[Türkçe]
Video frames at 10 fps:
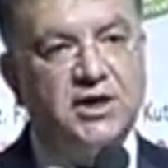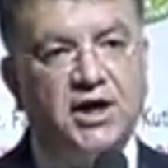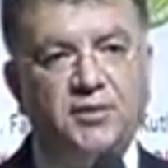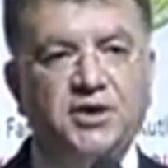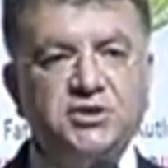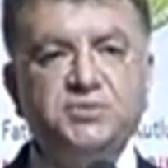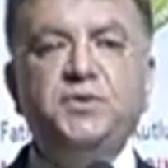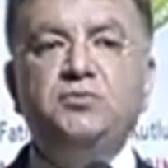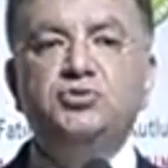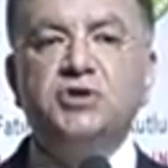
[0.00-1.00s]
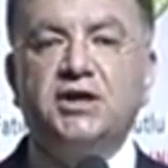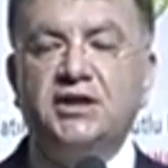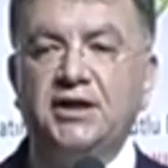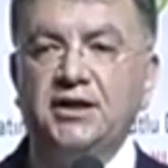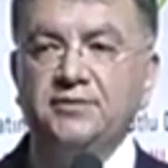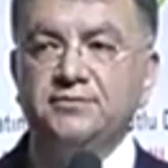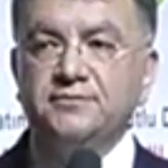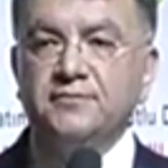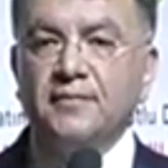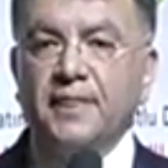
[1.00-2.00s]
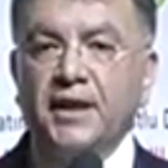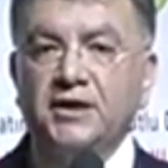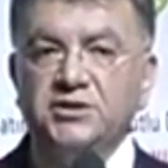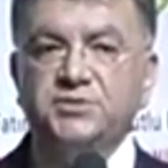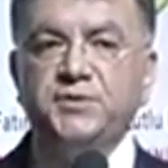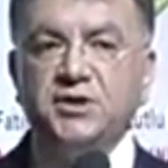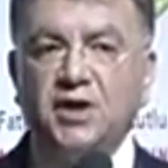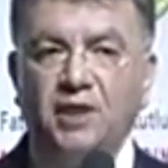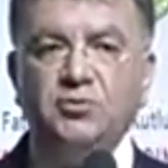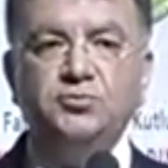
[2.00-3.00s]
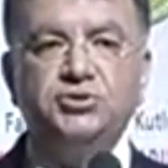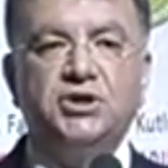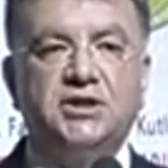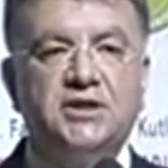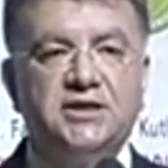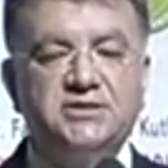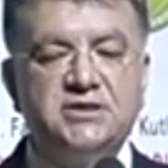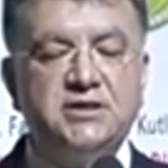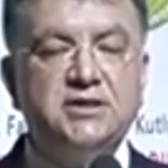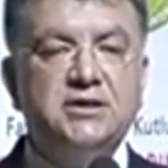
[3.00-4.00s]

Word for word: Ama hiçbir mücadele, hiçbir kamu mücadelesi